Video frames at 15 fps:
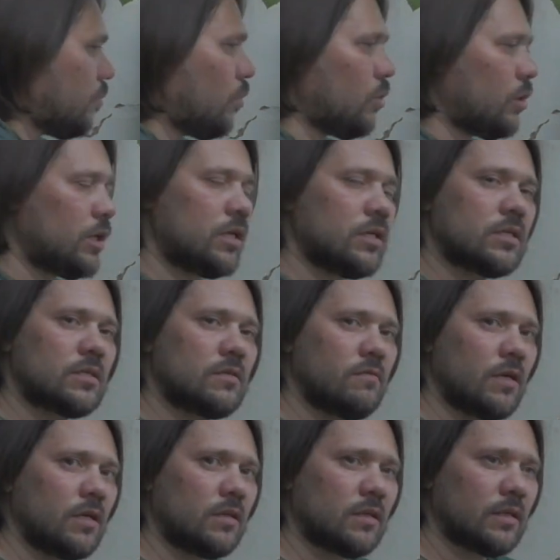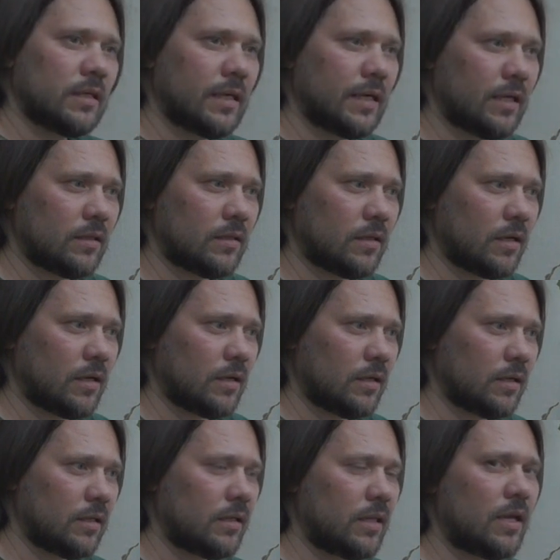Бог есть свет – это
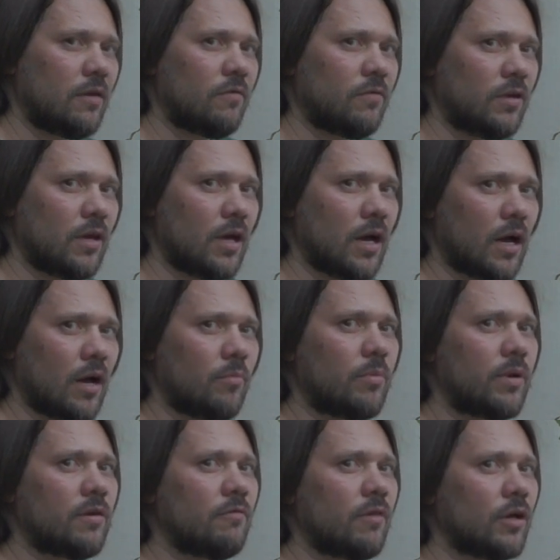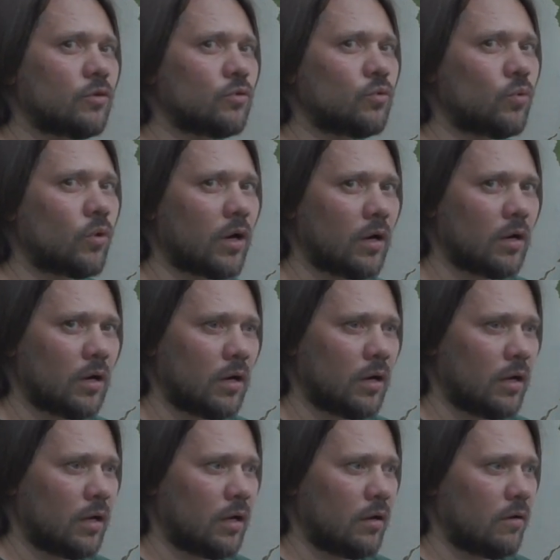древняя аббревиатура
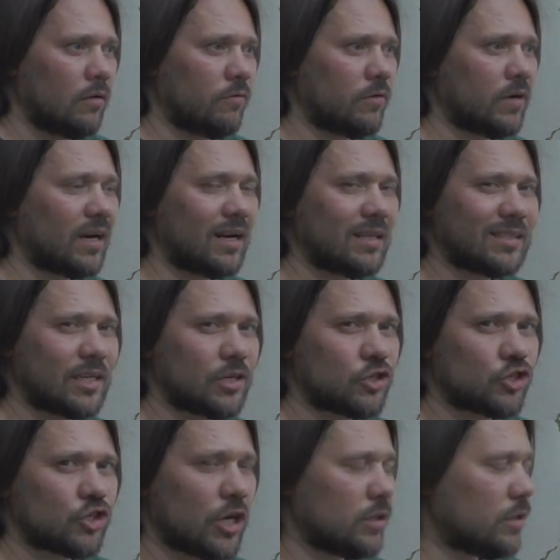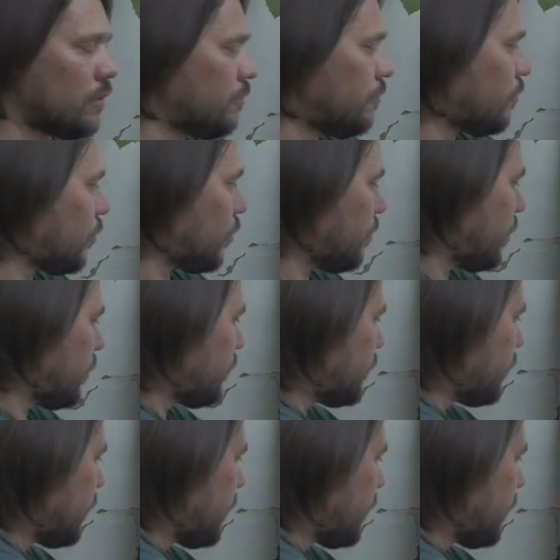в кратко сжатой форме.